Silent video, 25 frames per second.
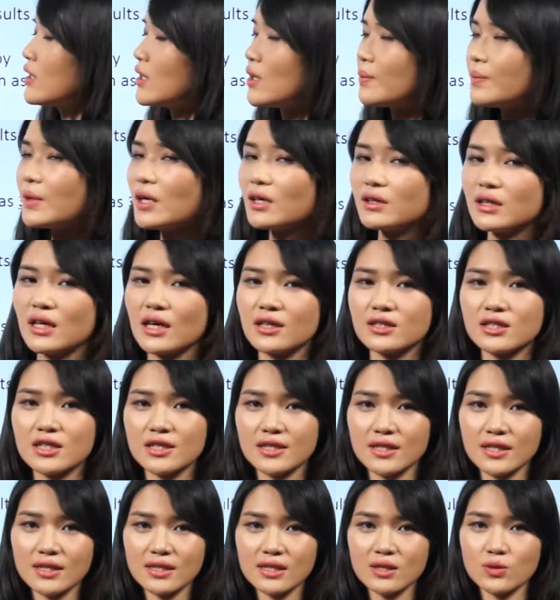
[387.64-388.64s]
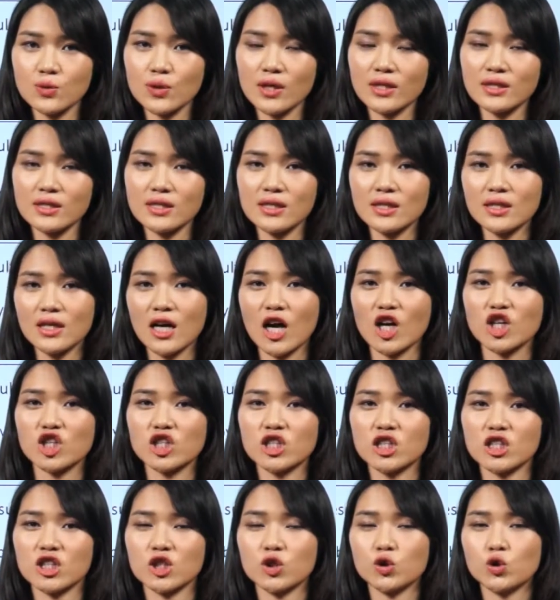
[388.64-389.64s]
那么呢这些计算机呢
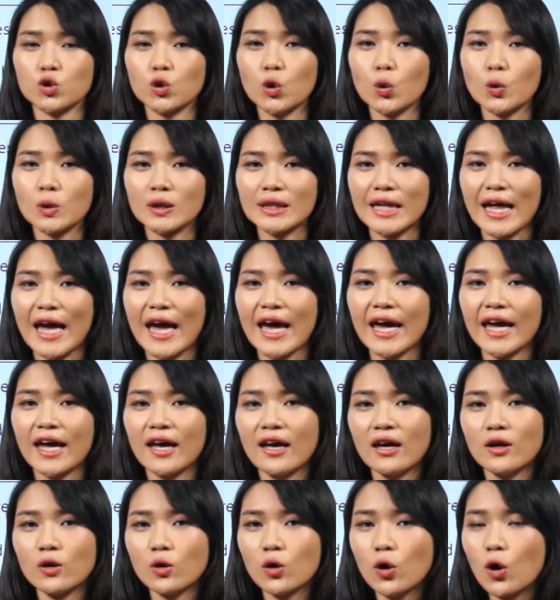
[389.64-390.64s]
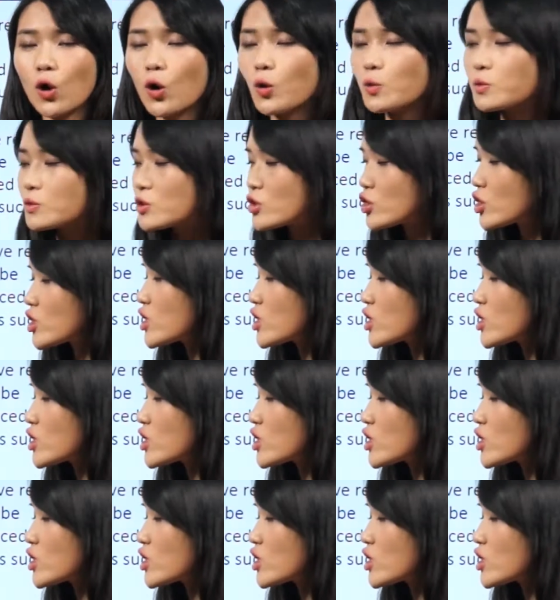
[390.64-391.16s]
是用来控